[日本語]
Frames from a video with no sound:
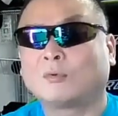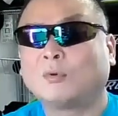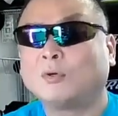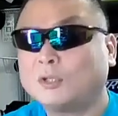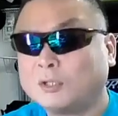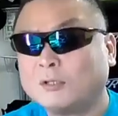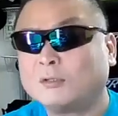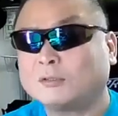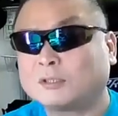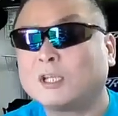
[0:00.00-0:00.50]
こ
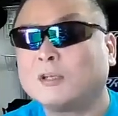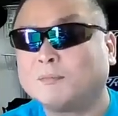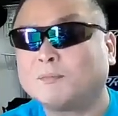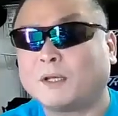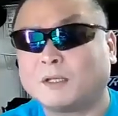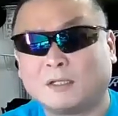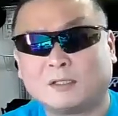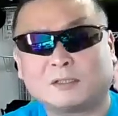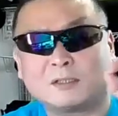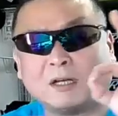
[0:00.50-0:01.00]
れで失
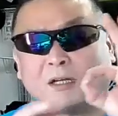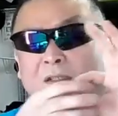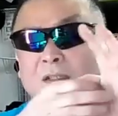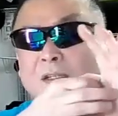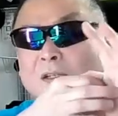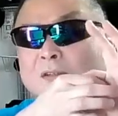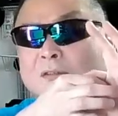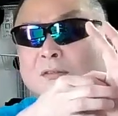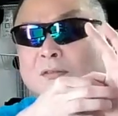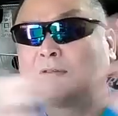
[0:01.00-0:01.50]
敗でしかっ
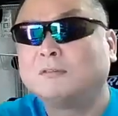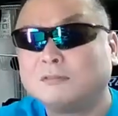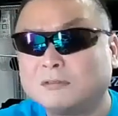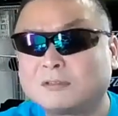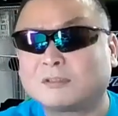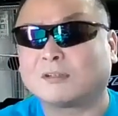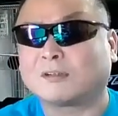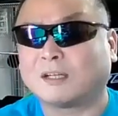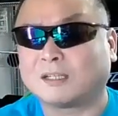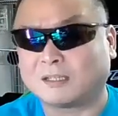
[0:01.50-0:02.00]
てグっ
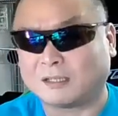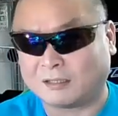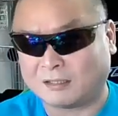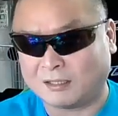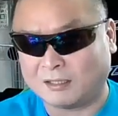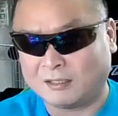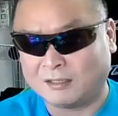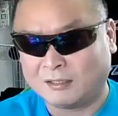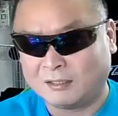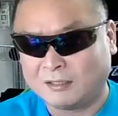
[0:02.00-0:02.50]
てかて
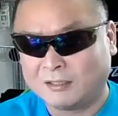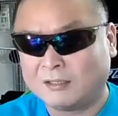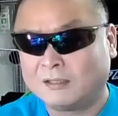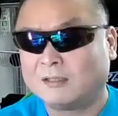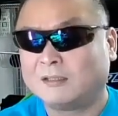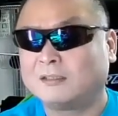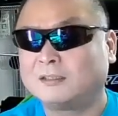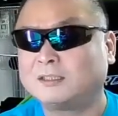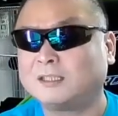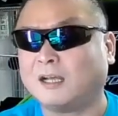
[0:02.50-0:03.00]
ね
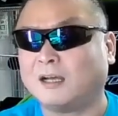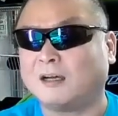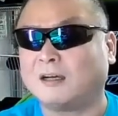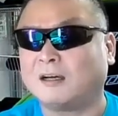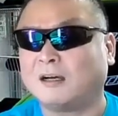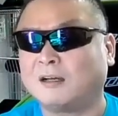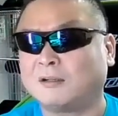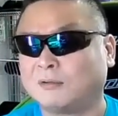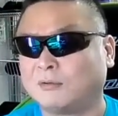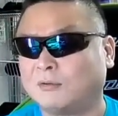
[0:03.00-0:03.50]
じゃ
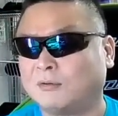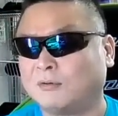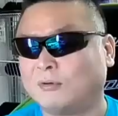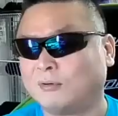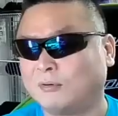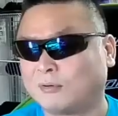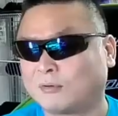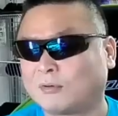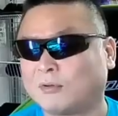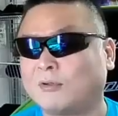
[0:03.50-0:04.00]
あ、あ
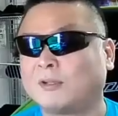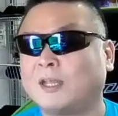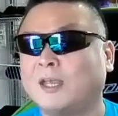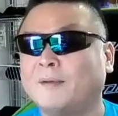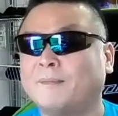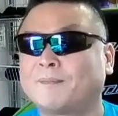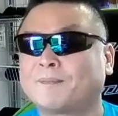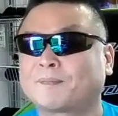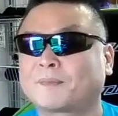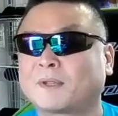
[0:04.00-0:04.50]
のこの
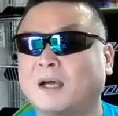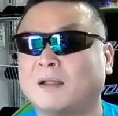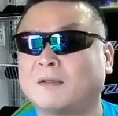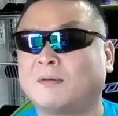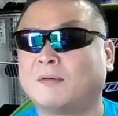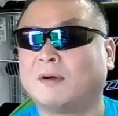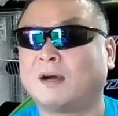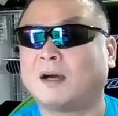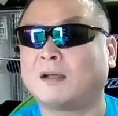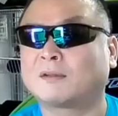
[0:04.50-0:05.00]
ねあ
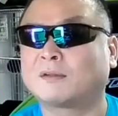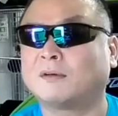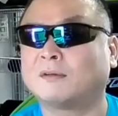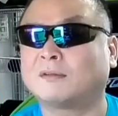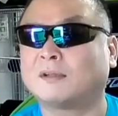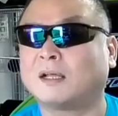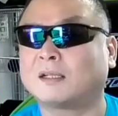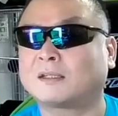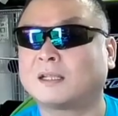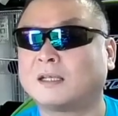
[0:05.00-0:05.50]
の波動
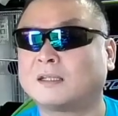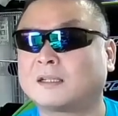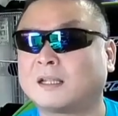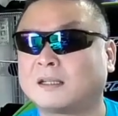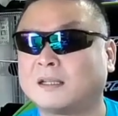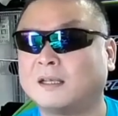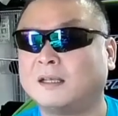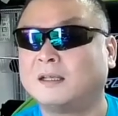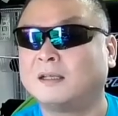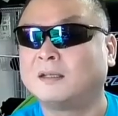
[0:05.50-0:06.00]
の与えた
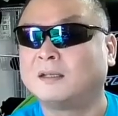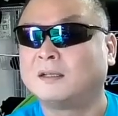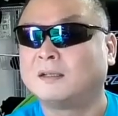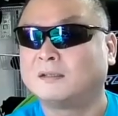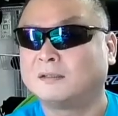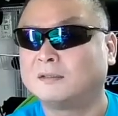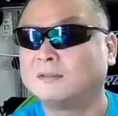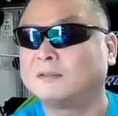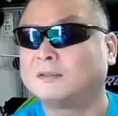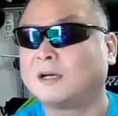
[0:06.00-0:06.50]
ね、
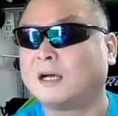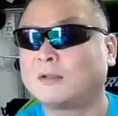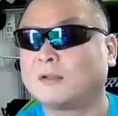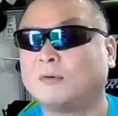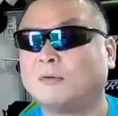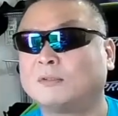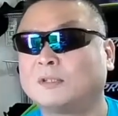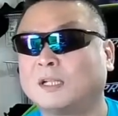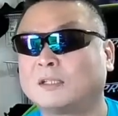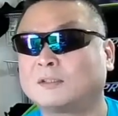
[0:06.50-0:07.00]
うん、あ
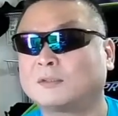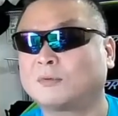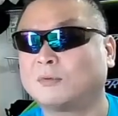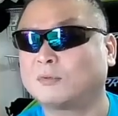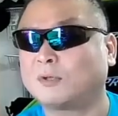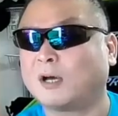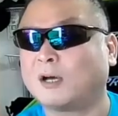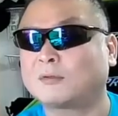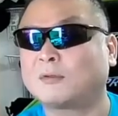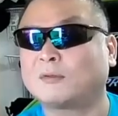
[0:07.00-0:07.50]
の同じ今
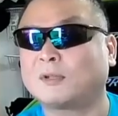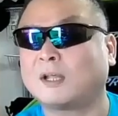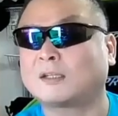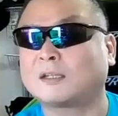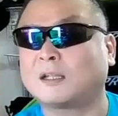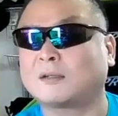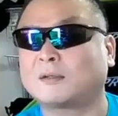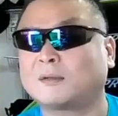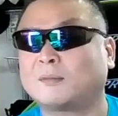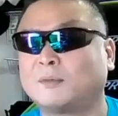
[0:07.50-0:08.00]
度波動の
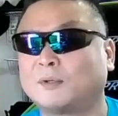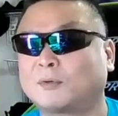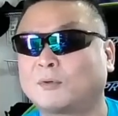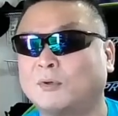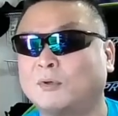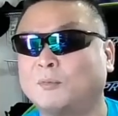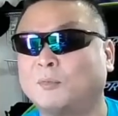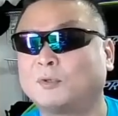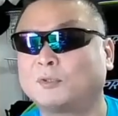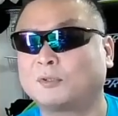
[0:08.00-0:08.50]
与えたものこ
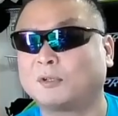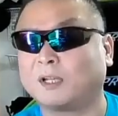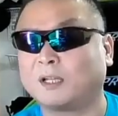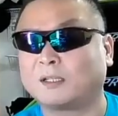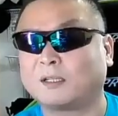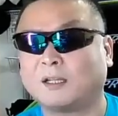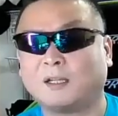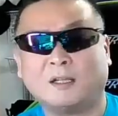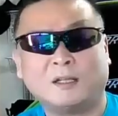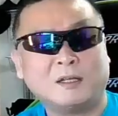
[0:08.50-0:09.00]
れ持ってかない
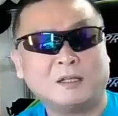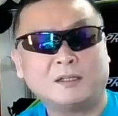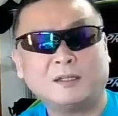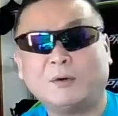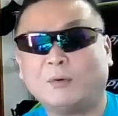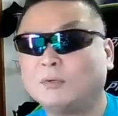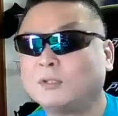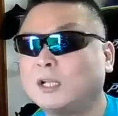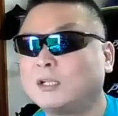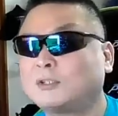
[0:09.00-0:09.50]
とねで
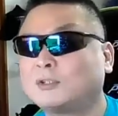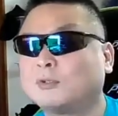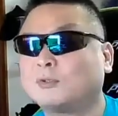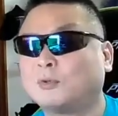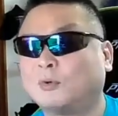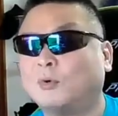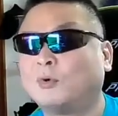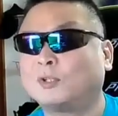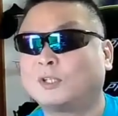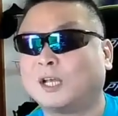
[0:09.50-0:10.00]
同じように「
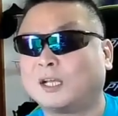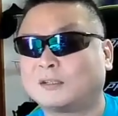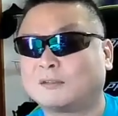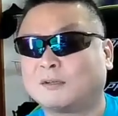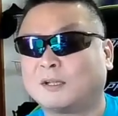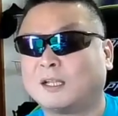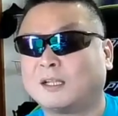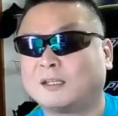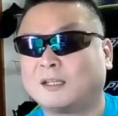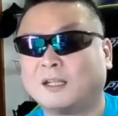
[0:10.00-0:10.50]
お」でやって
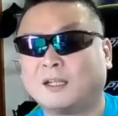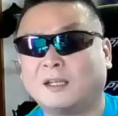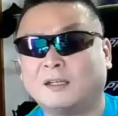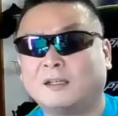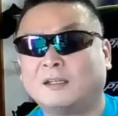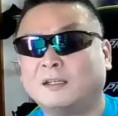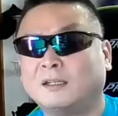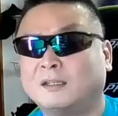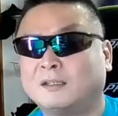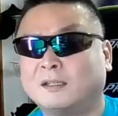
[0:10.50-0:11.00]
くださいね
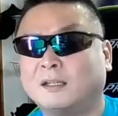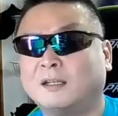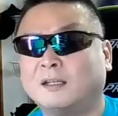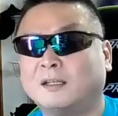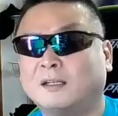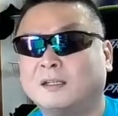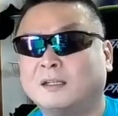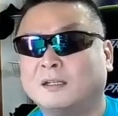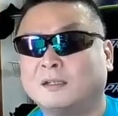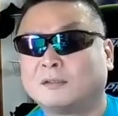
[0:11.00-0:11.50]
ね
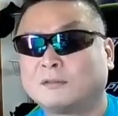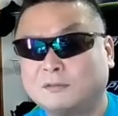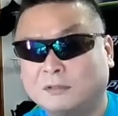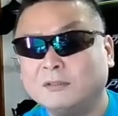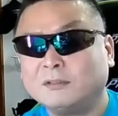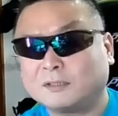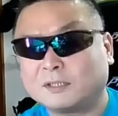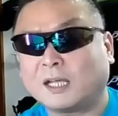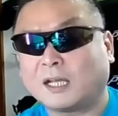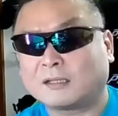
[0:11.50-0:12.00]

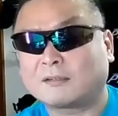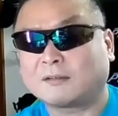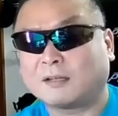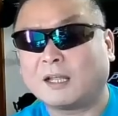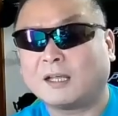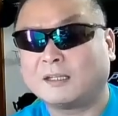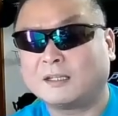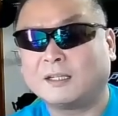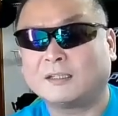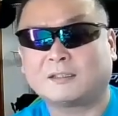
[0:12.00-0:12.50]
グってやってく
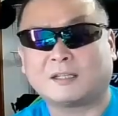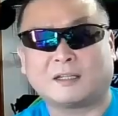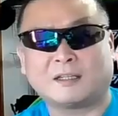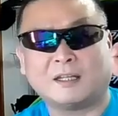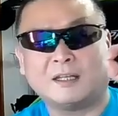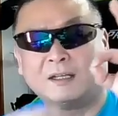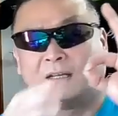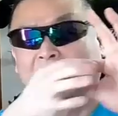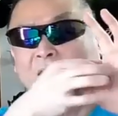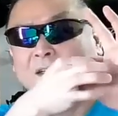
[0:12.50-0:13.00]
ださいねって言った
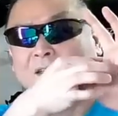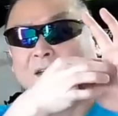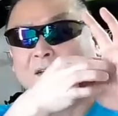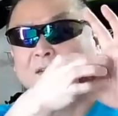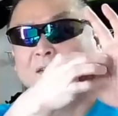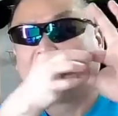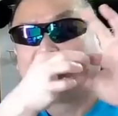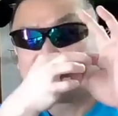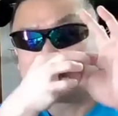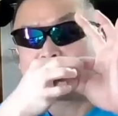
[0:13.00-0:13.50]
らねまうっ
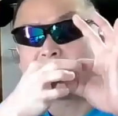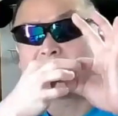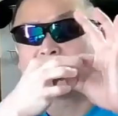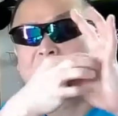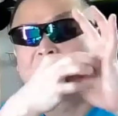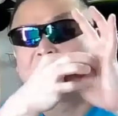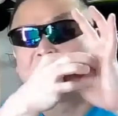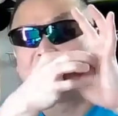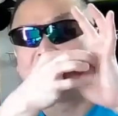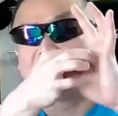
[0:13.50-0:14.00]
うっ
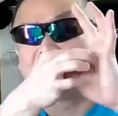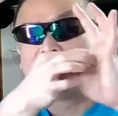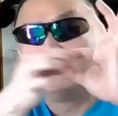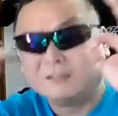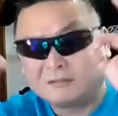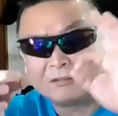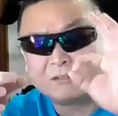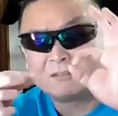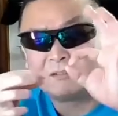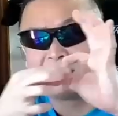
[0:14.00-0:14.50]

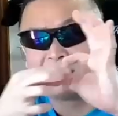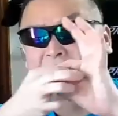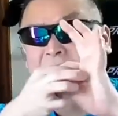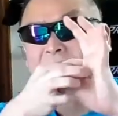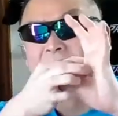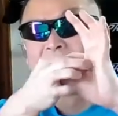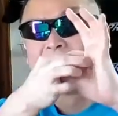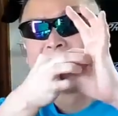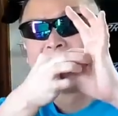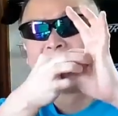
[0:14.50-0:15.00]

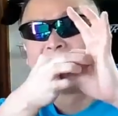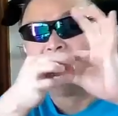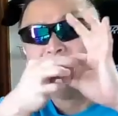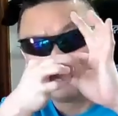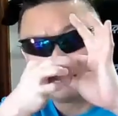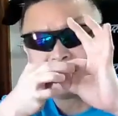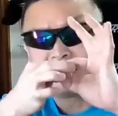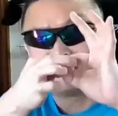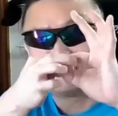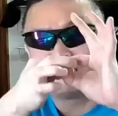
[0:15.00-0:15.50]

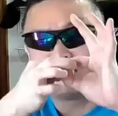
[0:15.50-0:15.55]
うっ